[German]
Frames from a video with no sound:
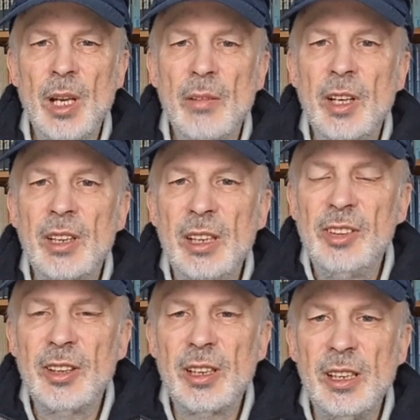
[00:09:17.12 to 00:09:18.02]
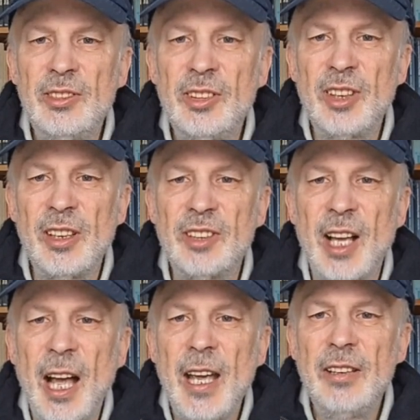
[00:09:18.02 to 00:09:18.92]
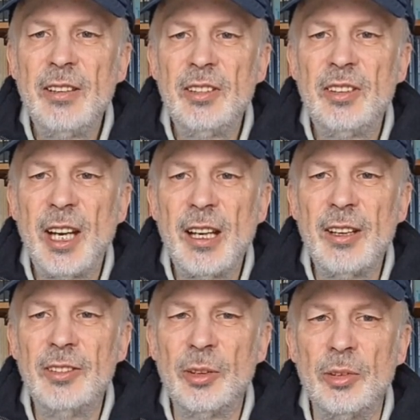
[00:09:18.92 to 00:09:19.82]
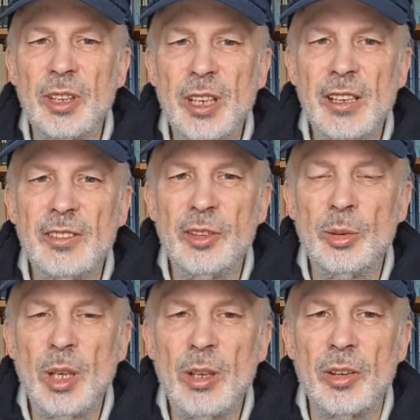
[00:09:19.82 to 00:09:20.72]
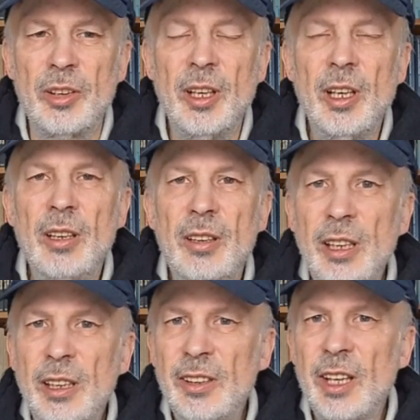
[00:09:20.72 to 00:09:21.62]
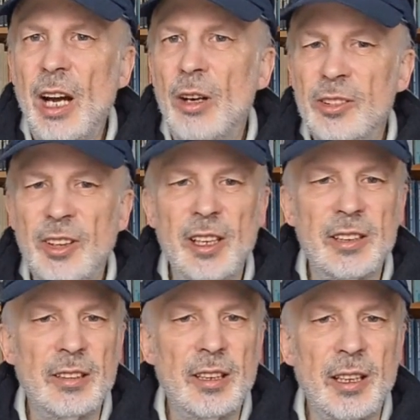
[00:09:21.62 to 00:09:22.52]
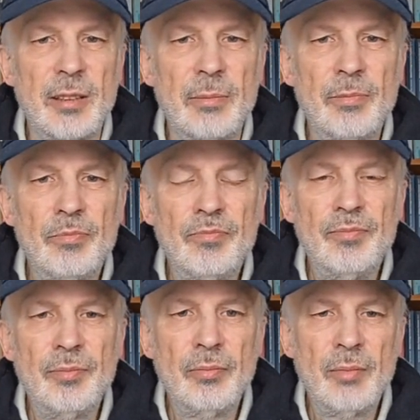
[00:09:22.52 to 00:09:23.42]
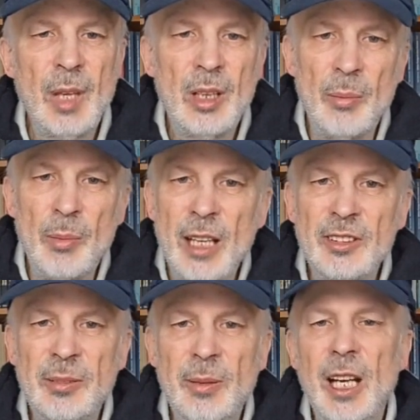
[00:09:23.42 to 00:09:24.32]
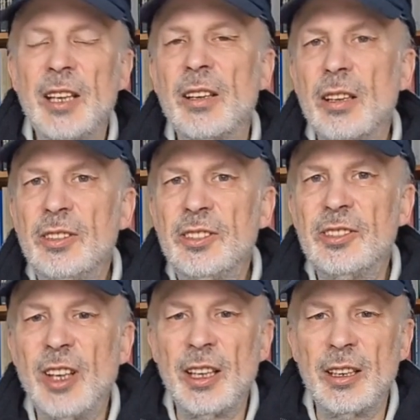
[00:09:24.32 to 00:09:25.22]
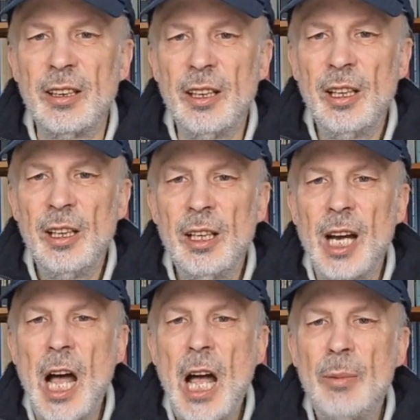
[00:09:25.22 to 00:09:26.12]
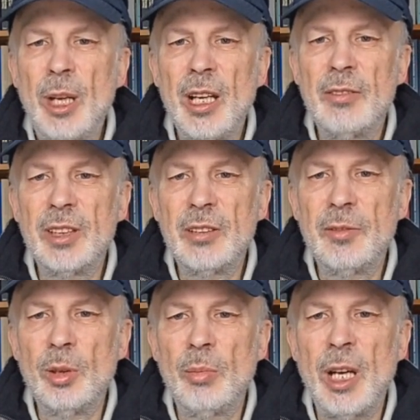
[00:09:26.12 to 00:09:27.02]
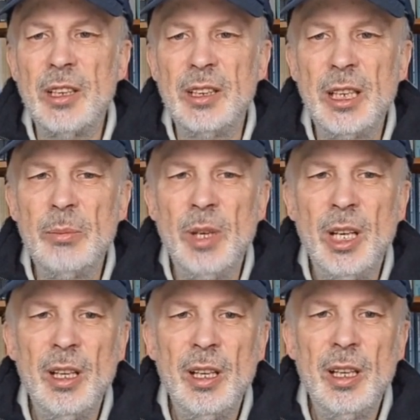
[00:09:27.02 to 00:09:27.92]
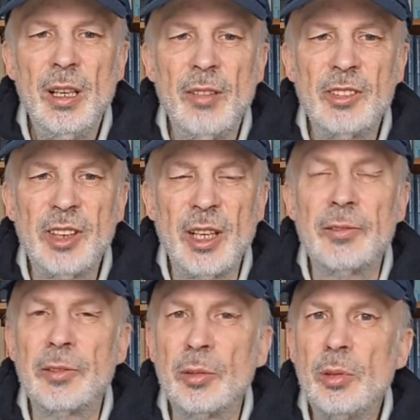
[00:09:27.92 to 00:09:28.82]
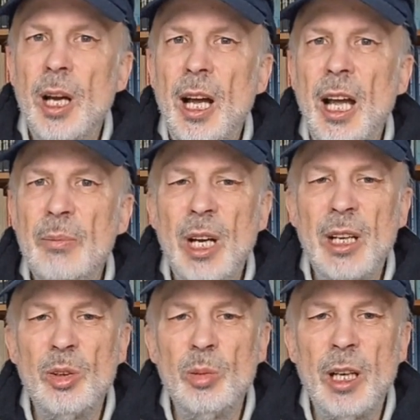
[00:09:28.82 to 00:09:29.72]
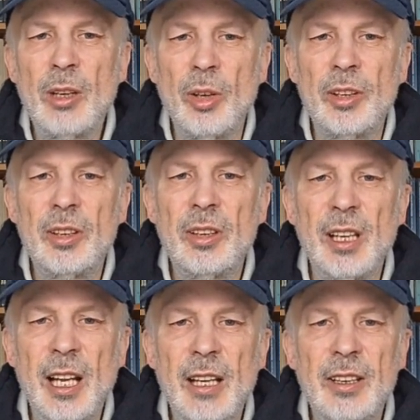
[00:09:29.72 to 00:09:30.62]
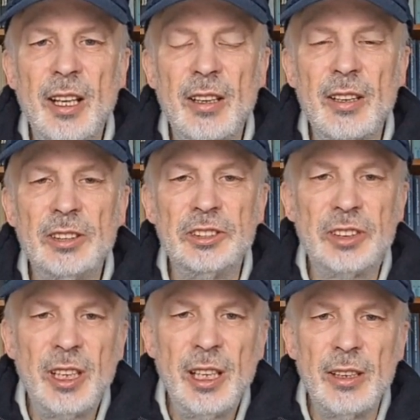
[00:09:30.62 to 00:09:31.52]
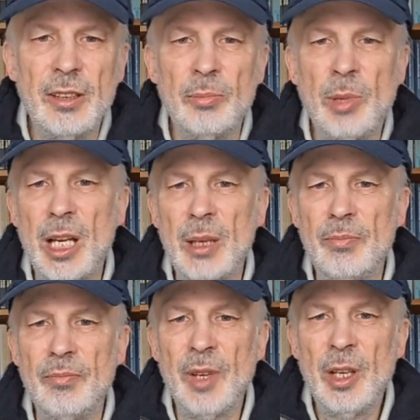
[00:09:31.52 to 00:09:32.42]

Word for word: Wer diese Krise seines eigenen Denkens und Redens über Gott nicht aushalten kann, der mag zwar ein Christ sein, aber er wird wohl bei dem, was er früher einmal über Gott gelernt hat, stehen bleiben